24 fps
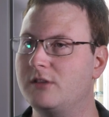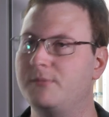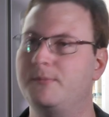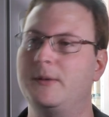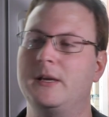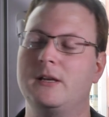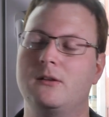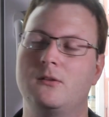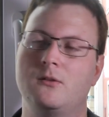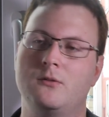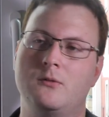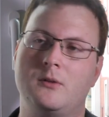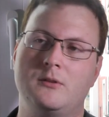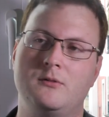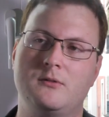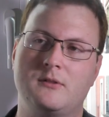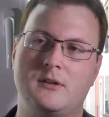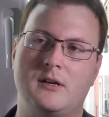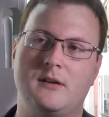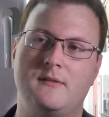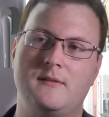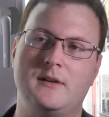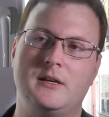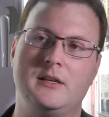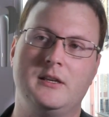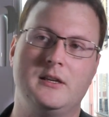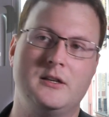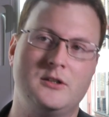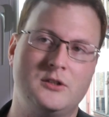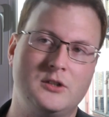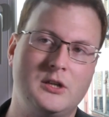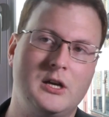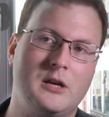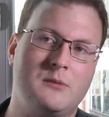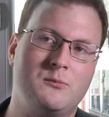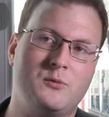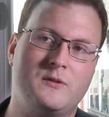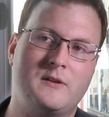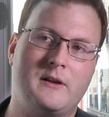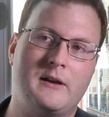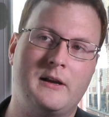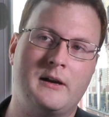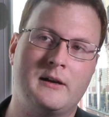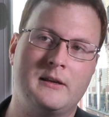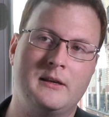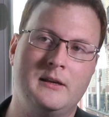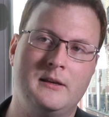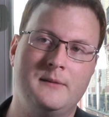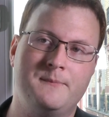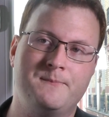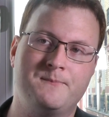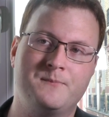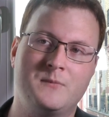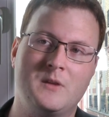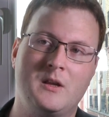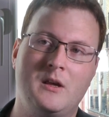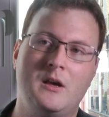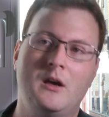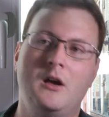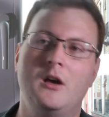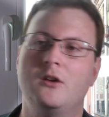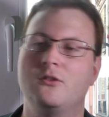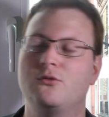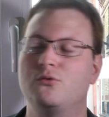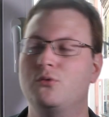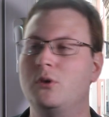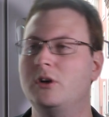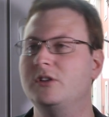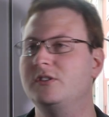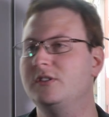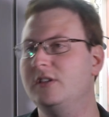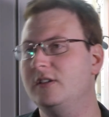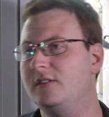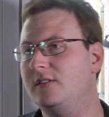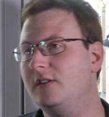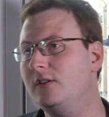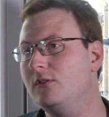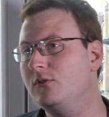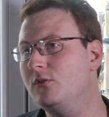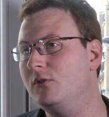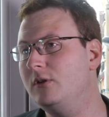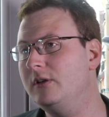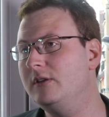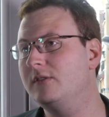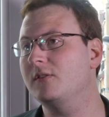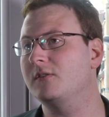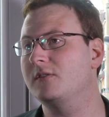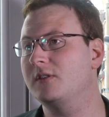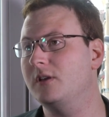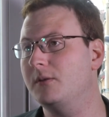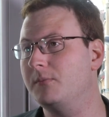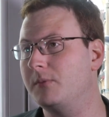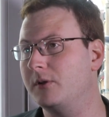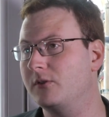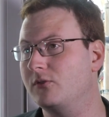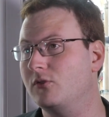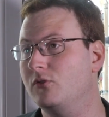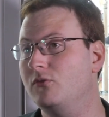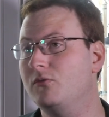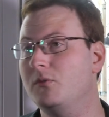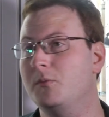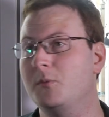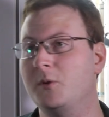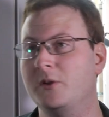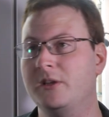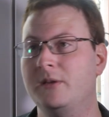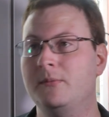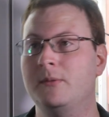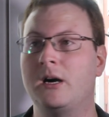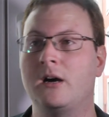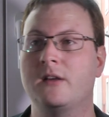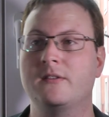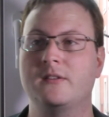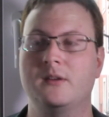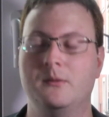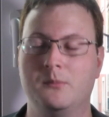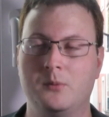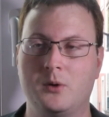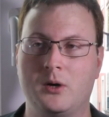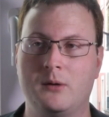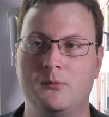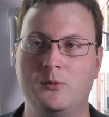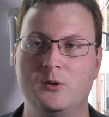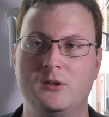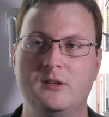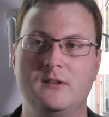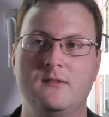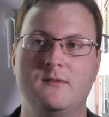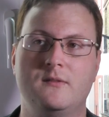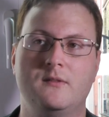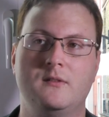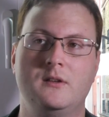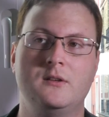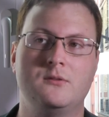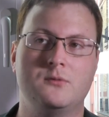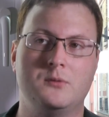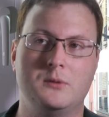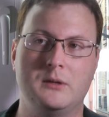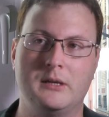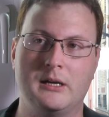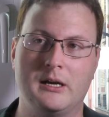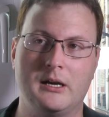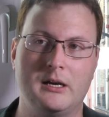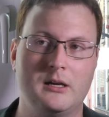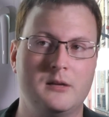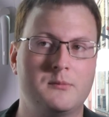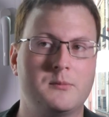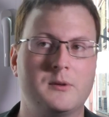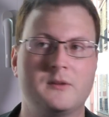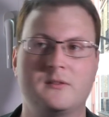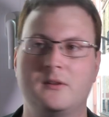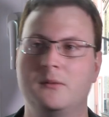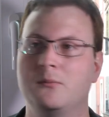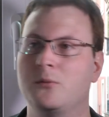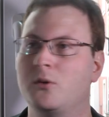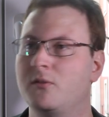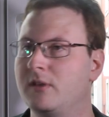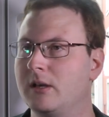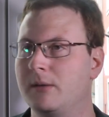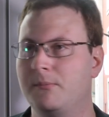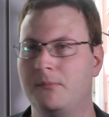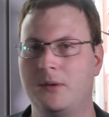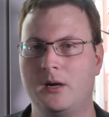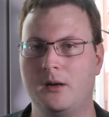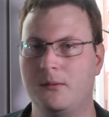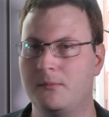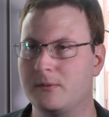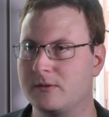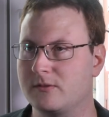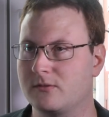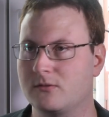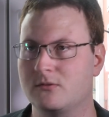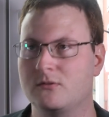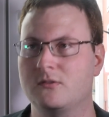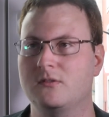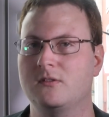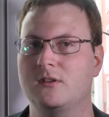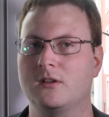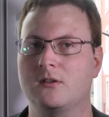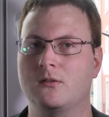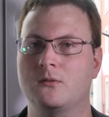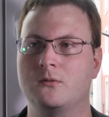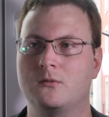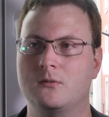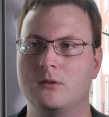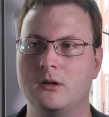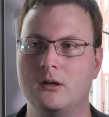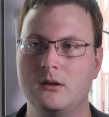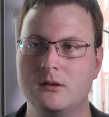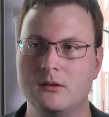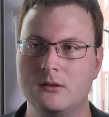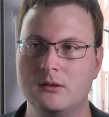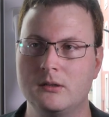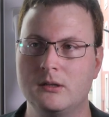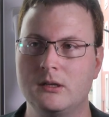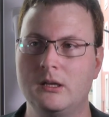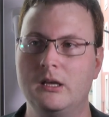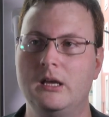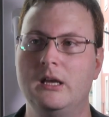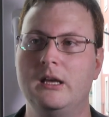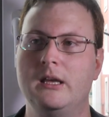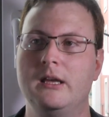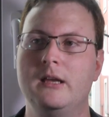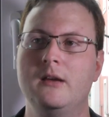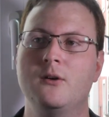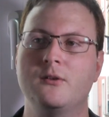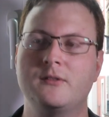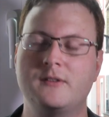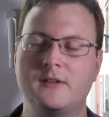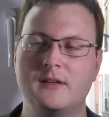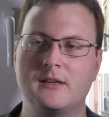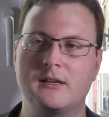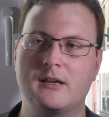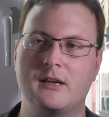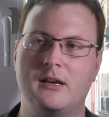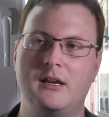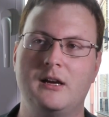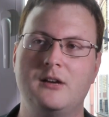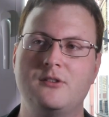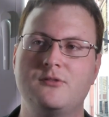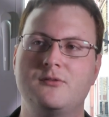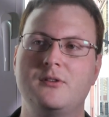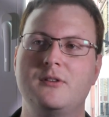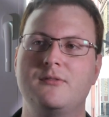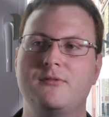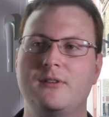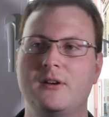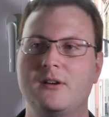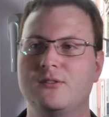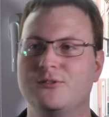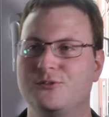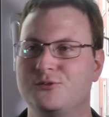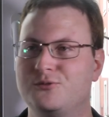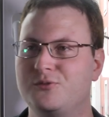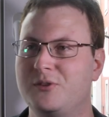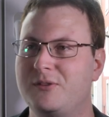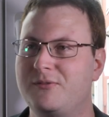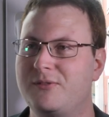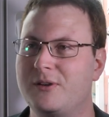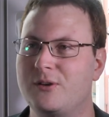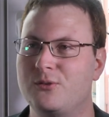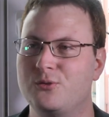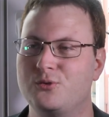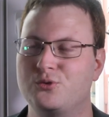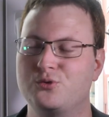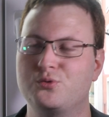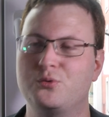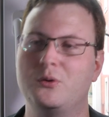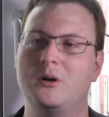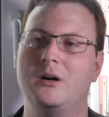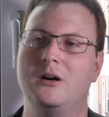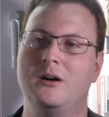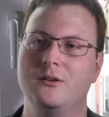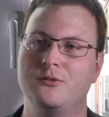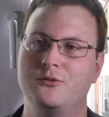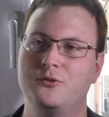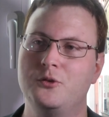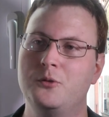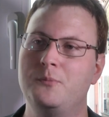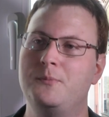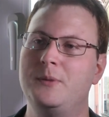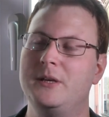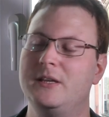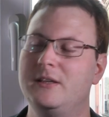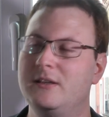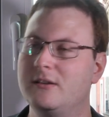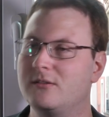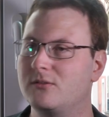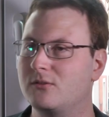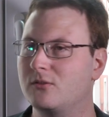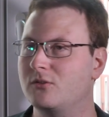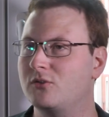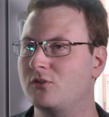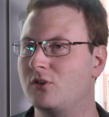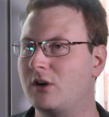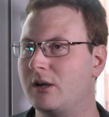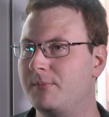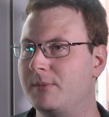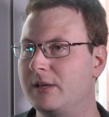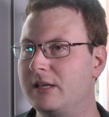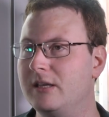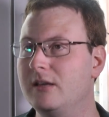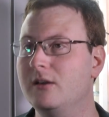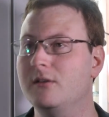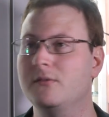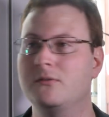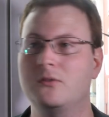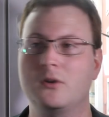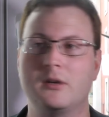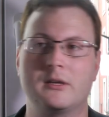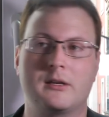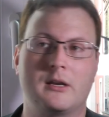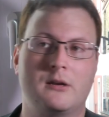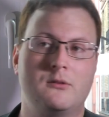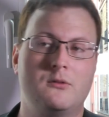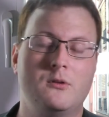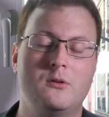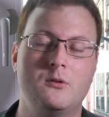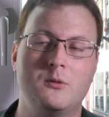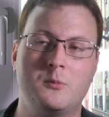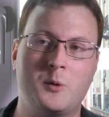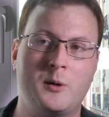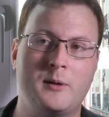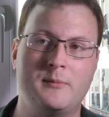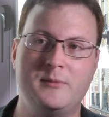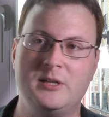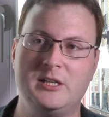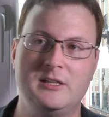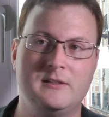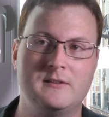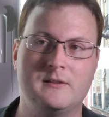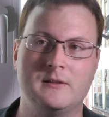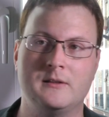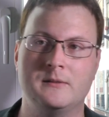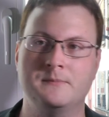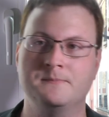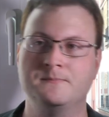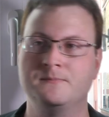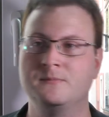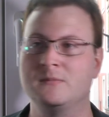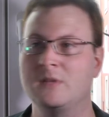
respecte le droit du travail et je garde mon salarié, Soit je décide de le licencier parce que je veux m'en débarrasser pour un motif X ou Y, parce qu'il ne me revient pas, parce que je ne sais trop quoi. Et en ces cas-là, je, vais faire, je vais faire le choix de payer ce que j'aurai à payer en faisant un calcul de probabilité.